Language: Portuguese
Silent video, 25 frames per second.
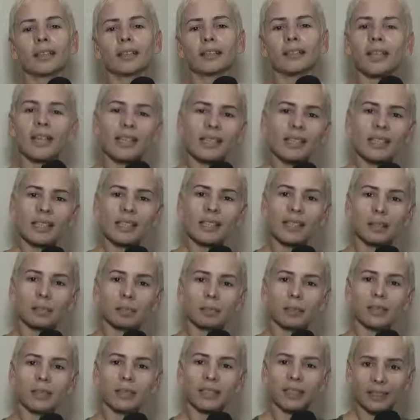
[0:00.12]
Nesta
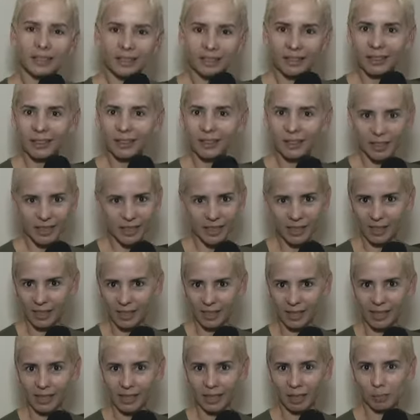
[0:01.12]
semana, quinta,
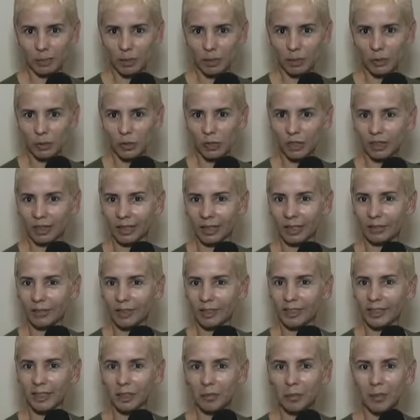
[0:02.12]
sexta e sábado, o Jataí
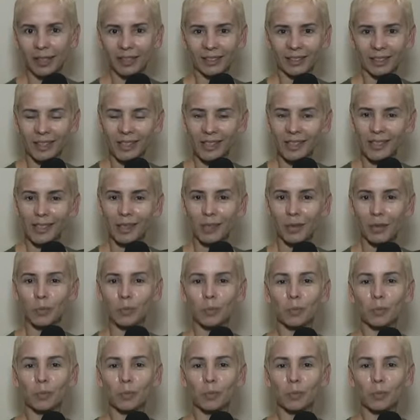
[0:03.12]
vai ter uma atração